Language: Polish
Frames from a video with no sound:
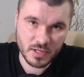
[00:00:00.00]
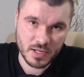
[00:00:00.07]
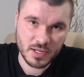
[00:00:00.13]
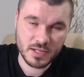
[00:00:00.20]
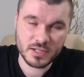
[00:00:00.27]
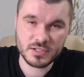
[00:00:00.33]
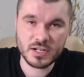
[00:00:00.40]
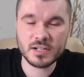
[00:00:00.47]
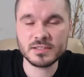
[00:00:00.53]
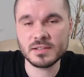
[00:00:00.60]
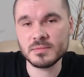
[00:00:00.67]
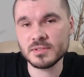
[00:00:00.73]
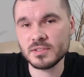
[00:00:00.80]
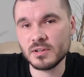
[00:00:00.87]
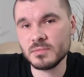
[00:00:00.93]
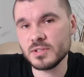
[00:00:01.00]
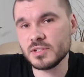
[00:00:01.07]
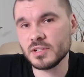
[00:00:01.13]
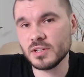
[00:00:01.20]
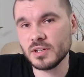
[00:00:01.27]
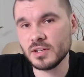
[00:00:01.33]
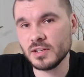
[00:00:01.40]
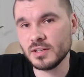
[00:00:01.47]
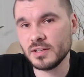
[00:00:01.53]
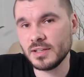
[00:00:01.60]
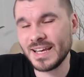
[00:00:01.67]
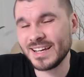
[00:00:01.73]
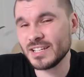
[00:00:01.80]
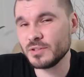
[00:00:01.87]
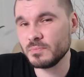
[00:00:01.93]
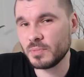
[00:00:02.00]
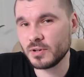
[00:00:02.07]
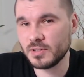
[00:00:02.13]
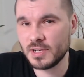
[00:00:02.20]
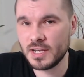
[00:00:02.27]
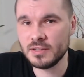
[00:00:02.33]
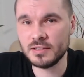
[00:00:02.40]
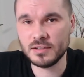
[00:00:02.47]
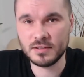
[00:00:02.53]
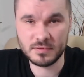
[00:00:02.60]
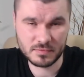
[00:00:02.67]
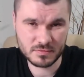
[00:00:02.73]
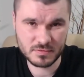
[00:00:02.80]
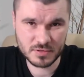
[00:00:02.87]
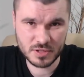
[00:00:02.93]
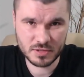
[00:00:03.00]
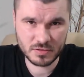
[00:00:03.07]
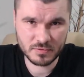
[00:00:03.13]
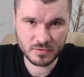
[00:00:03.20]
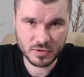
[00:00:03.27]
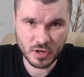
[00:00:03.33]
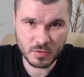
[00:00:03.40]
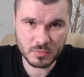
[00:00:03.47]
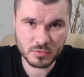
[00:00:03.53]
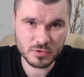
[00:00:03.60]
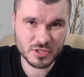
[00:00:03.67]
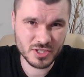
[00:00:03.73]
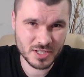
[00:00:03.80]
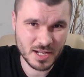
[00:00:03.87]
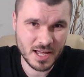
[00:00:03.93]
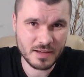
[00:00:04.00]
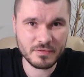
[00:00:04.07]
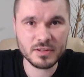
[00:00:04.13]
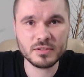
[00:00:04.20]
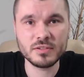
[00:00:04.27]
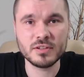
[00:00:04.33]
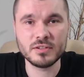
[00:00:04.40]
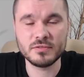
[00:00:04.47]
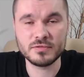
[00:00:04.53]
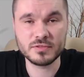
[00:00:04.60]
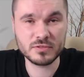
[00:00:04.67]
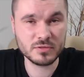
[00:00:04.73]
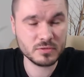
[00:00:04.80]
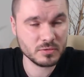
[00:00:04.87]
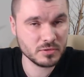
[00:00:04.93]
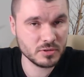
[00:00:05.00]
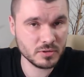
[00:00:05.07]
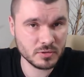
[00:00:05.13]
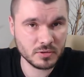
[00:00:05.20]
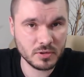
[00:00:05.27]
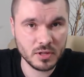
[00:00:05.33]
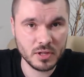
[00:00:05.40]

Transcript: Jeżeli chcemy zrobić e, jakieś portrety, czy to w domu, czy nawet w studiu,